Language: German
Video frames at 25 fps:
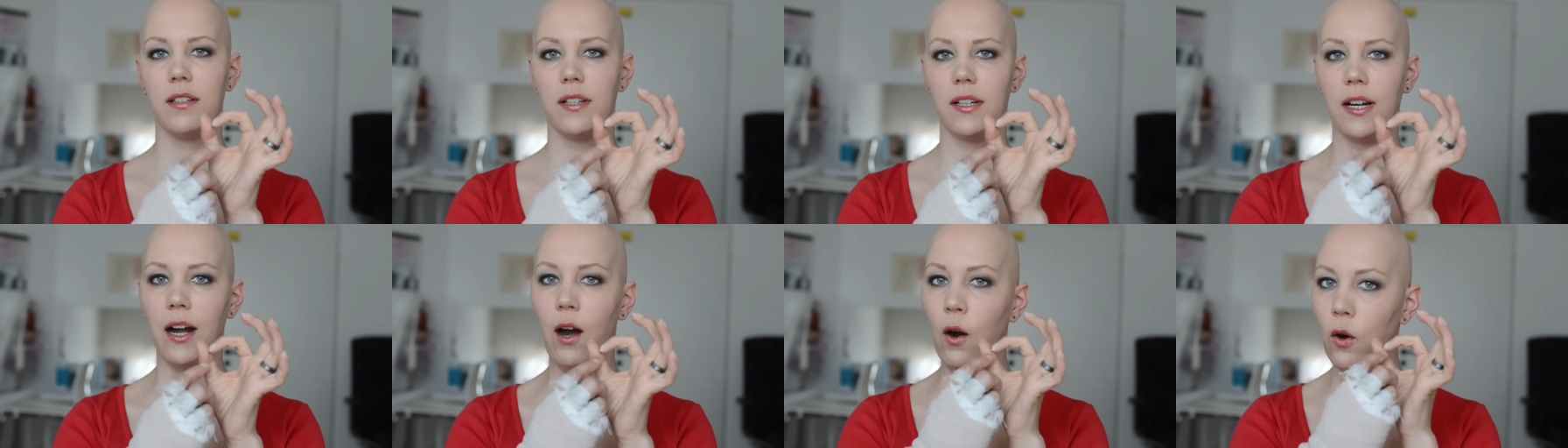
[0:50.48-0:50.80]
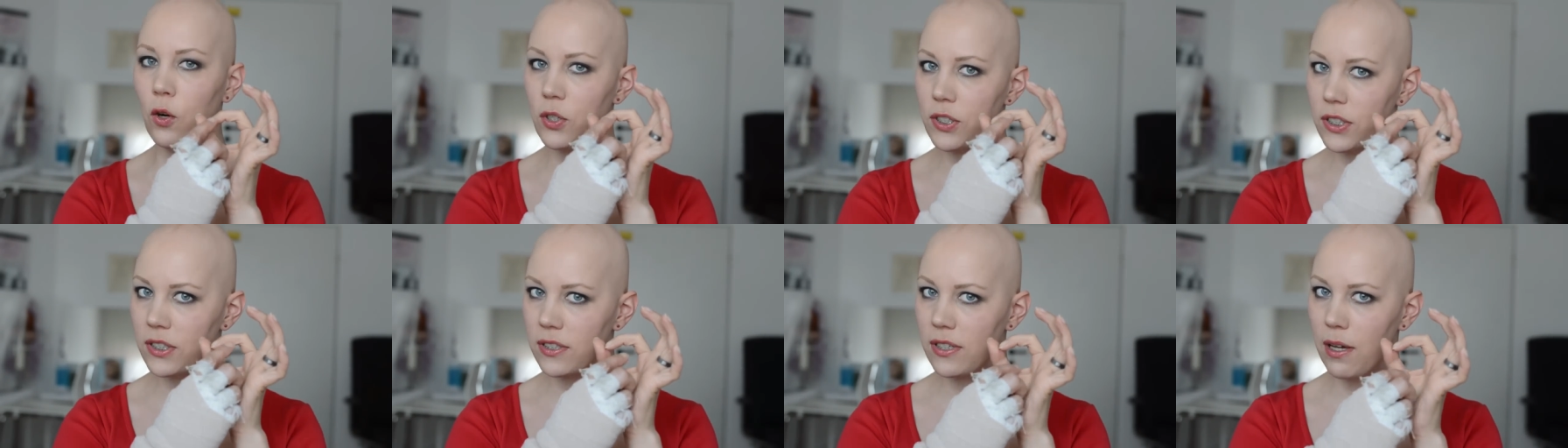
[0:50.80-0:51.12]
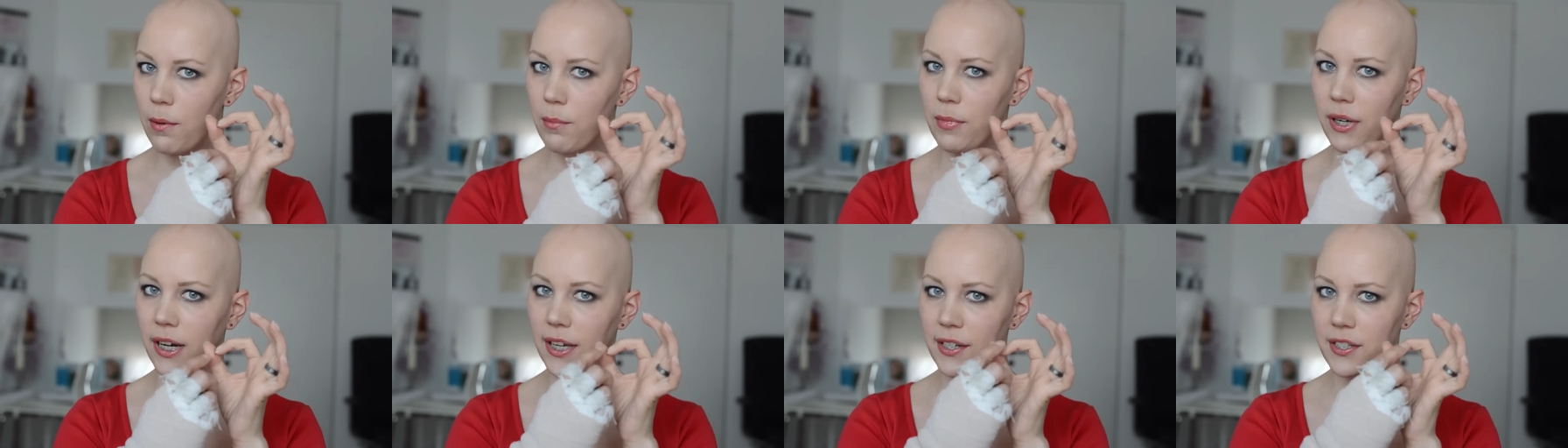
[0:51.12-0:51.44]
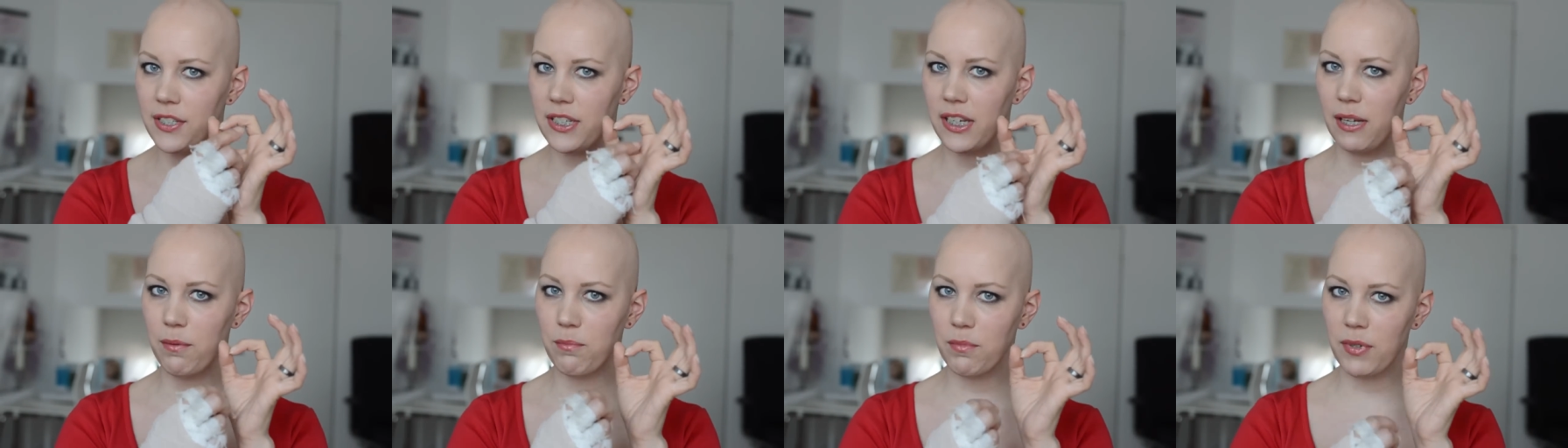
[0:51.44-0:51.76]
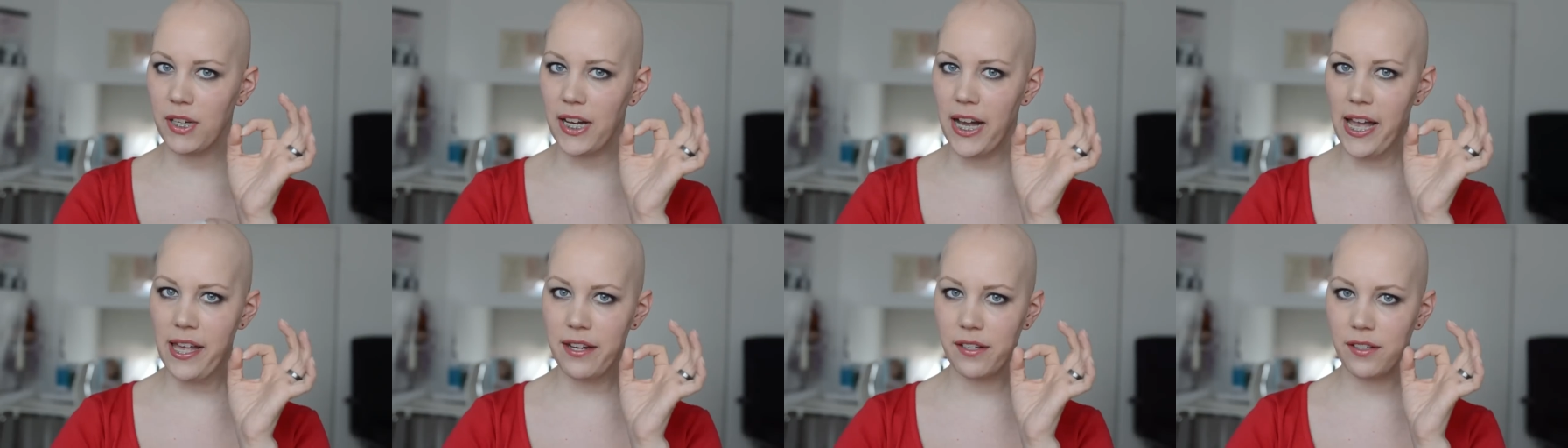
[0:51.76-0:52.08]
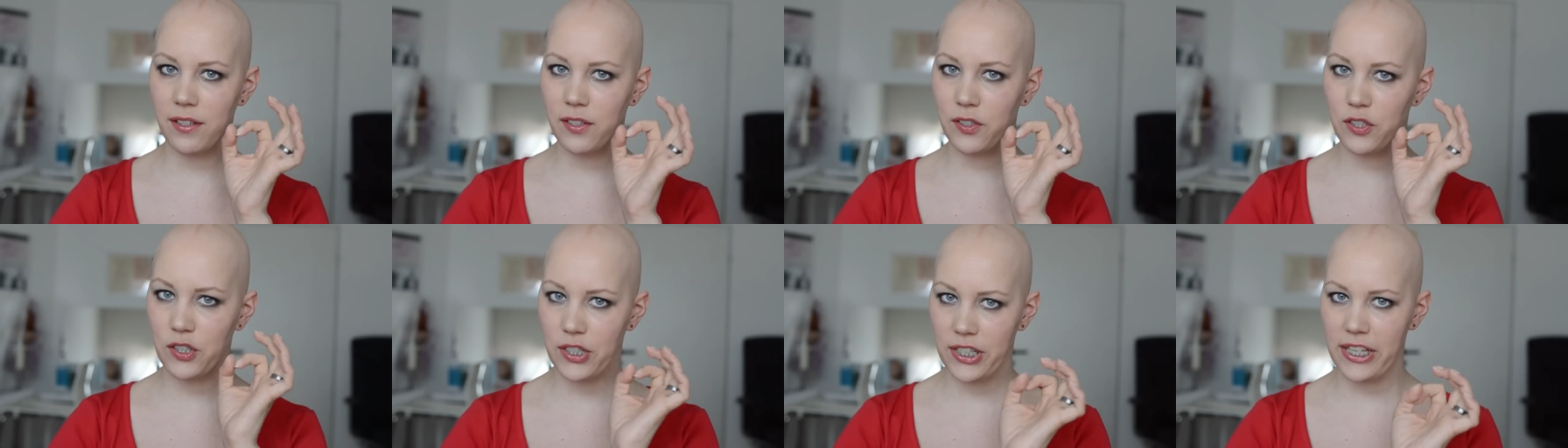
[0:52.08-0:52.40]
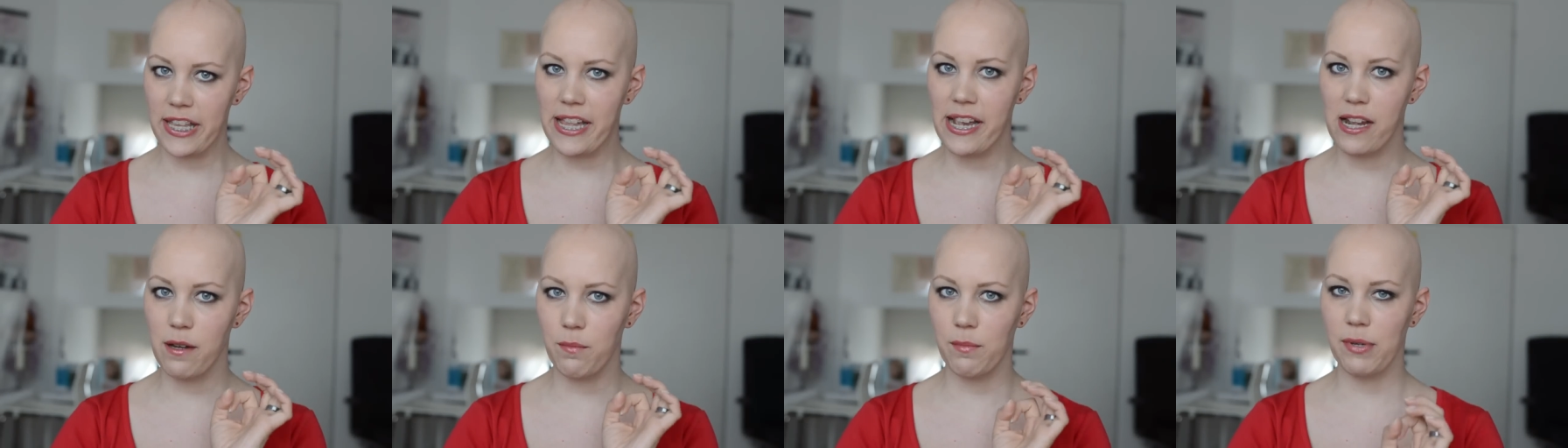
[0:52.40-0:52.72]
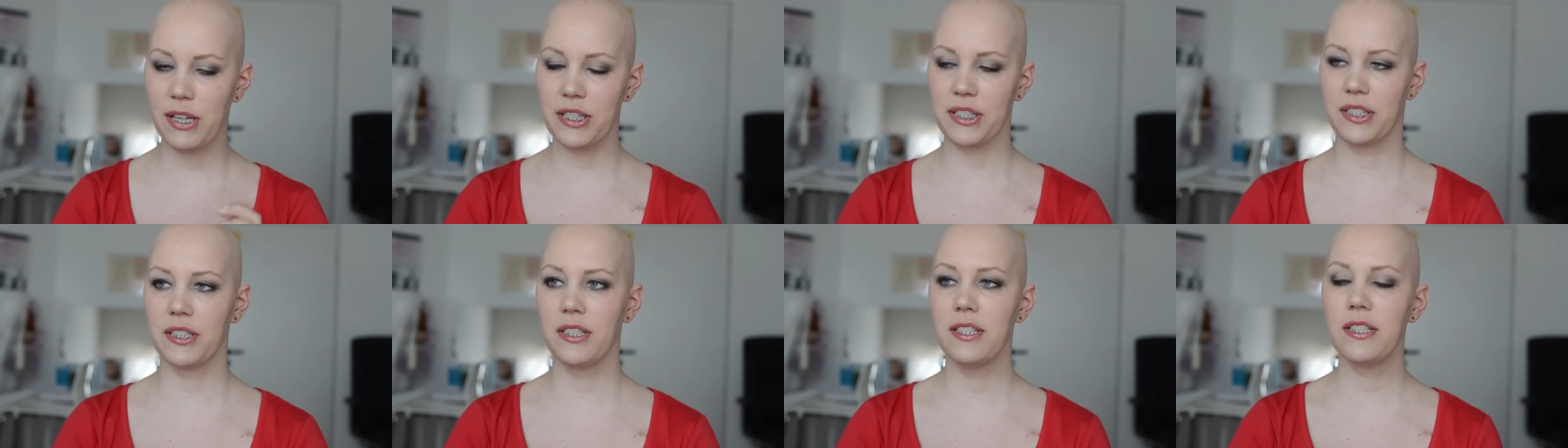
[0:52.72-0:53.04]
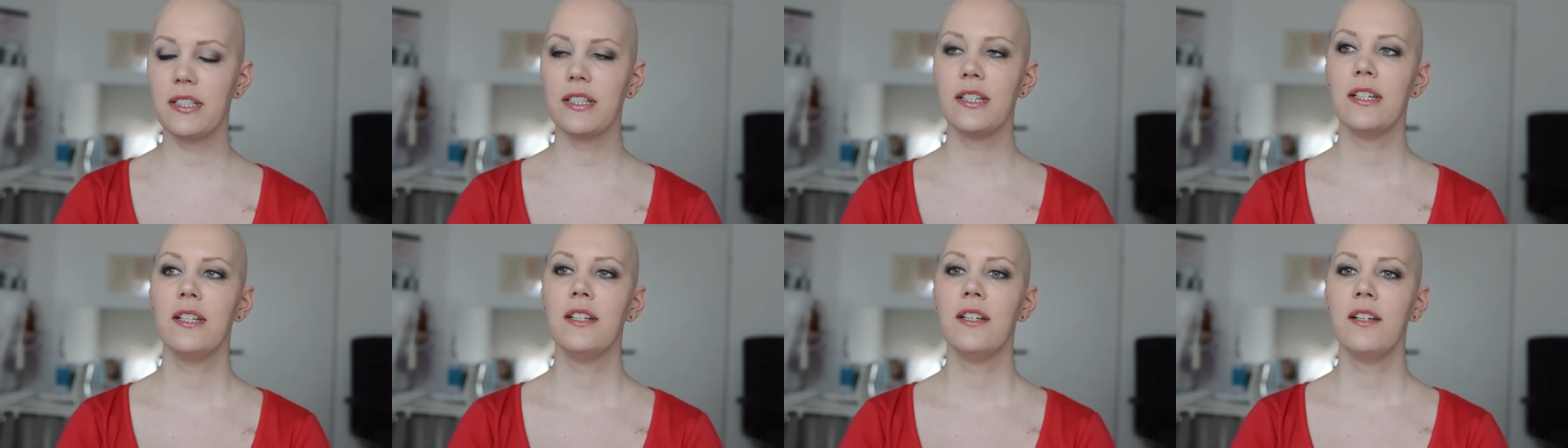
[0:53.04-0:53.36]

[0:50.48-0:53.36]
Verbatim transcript: außen am Rand eben keine Zellen mehr sind.